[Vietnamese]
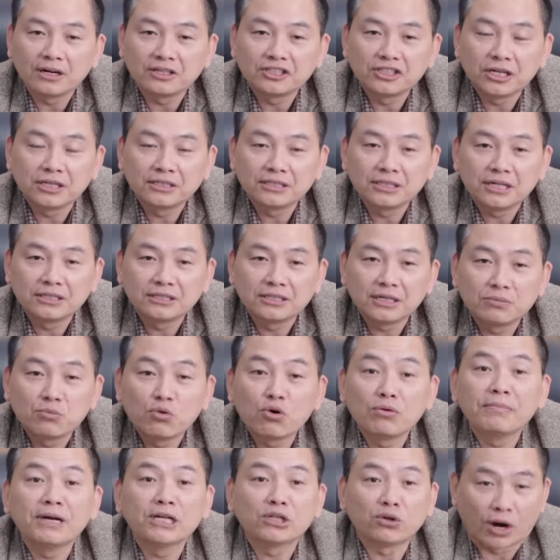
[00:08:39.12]
ở trên trên
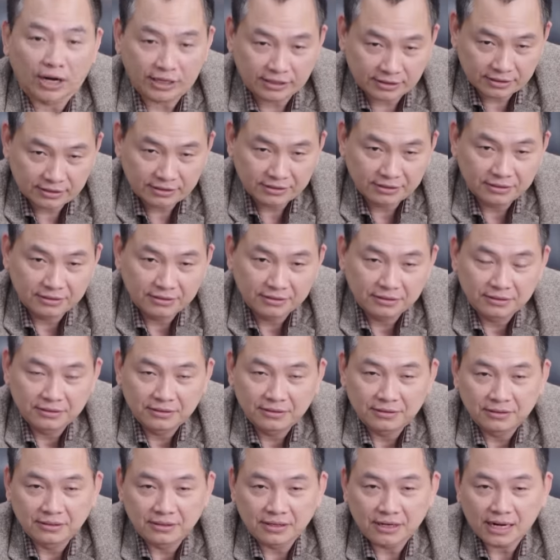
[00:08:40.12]
trên buôn mê thuật
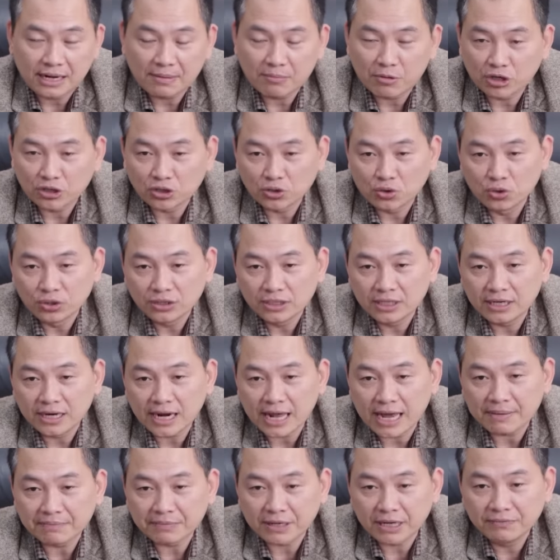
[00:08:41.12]
là bọn tôi
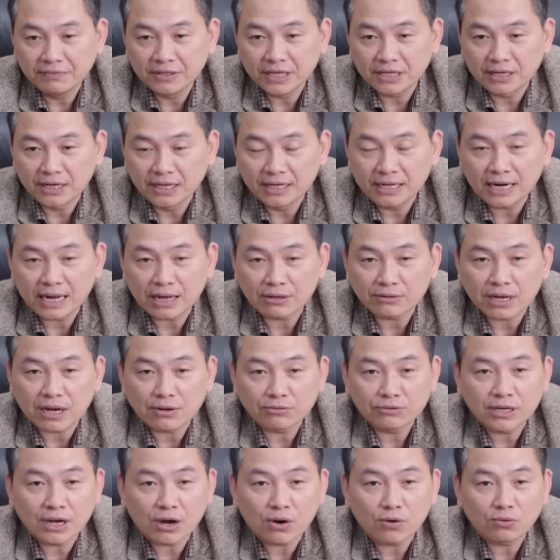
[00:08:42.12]
làm cái việc đấy là đào
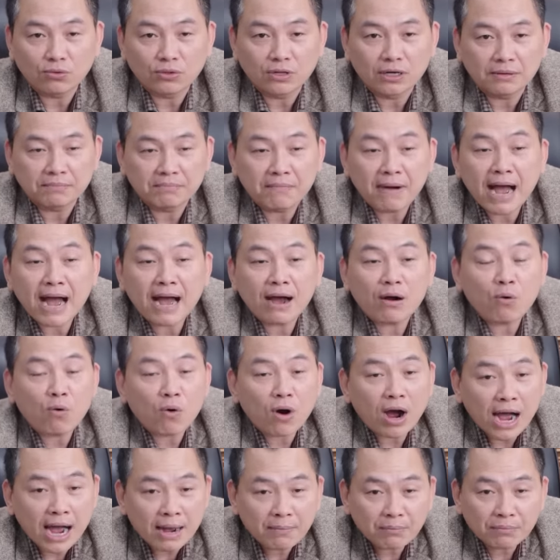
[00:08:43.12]
tạo nhau 3 à,
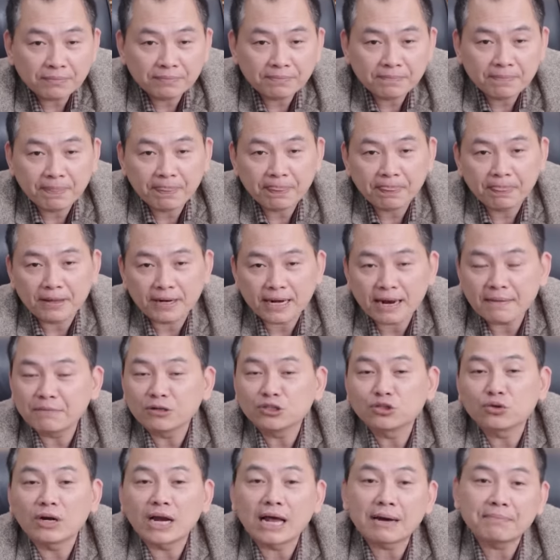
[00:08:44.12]
khóa
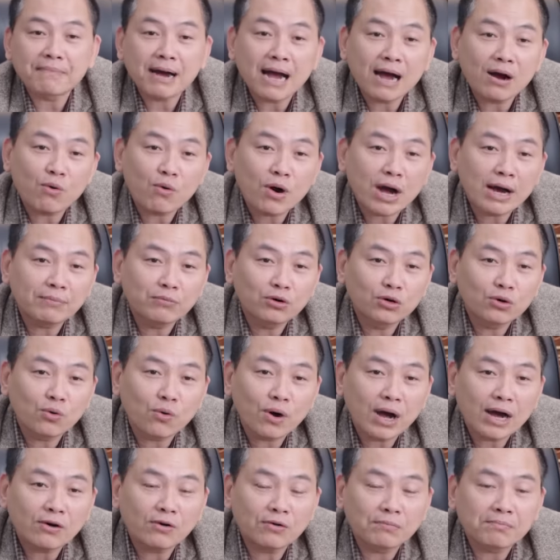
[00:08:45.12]
năm vừa rồi làm 3 khóa mỗi
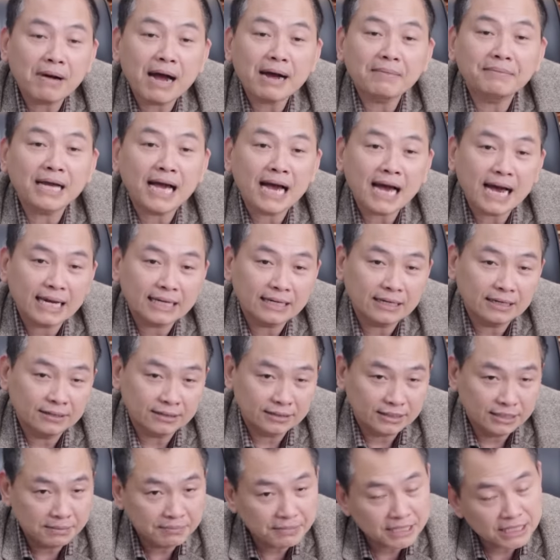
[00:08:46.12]
khóa khoảng 32 là
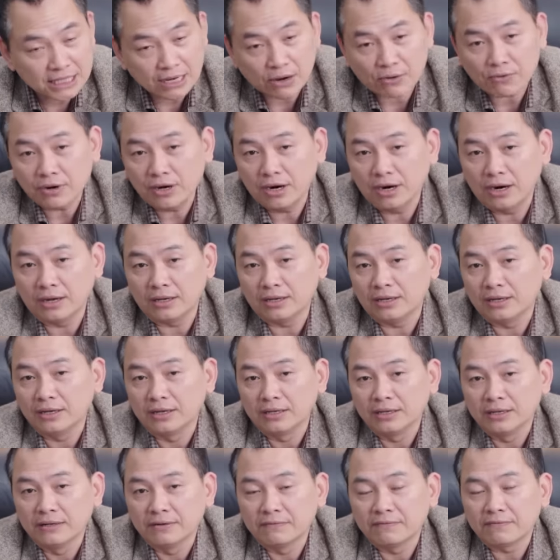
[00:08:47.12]
được 96 người
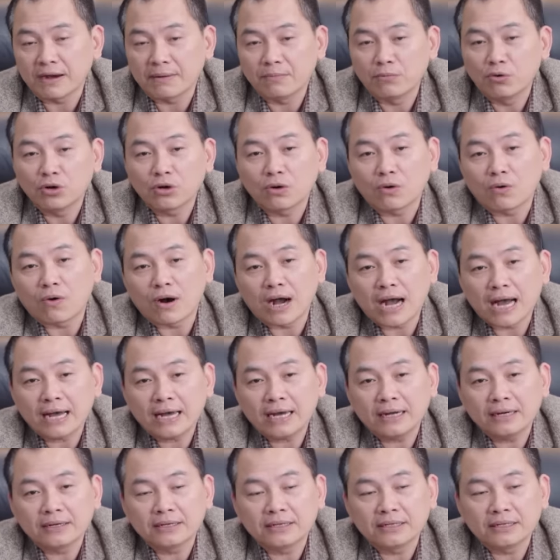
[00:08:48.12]
và mỗi
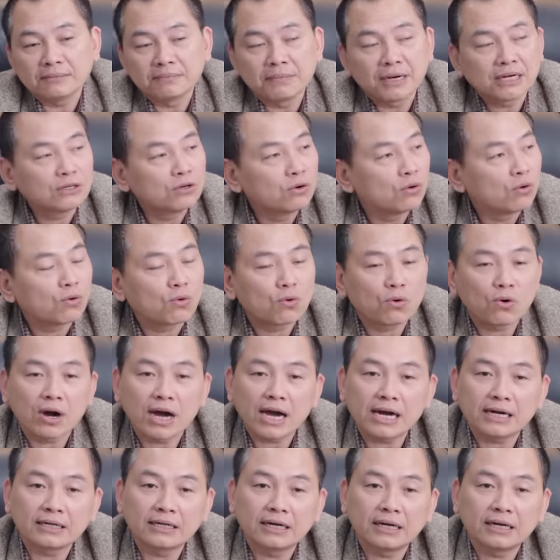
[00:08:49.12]
khóa mất độ
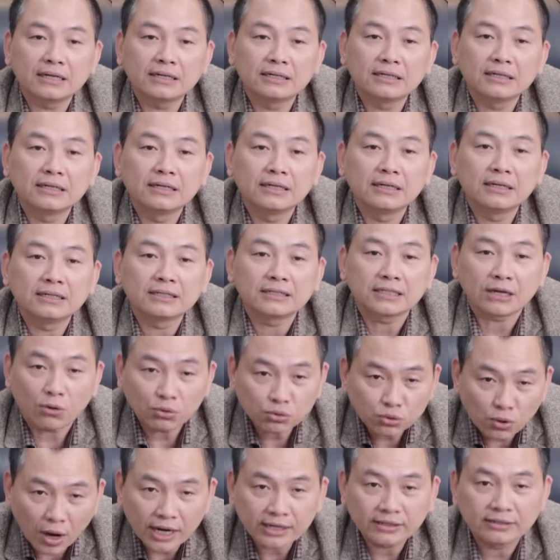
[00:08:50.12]
khoảng
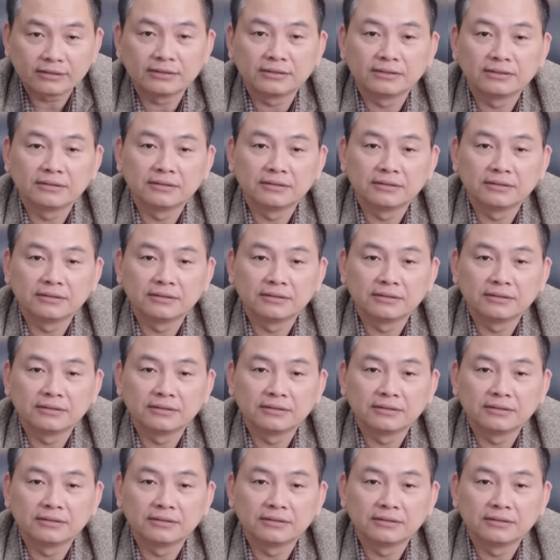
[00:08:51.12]
6 à, tuần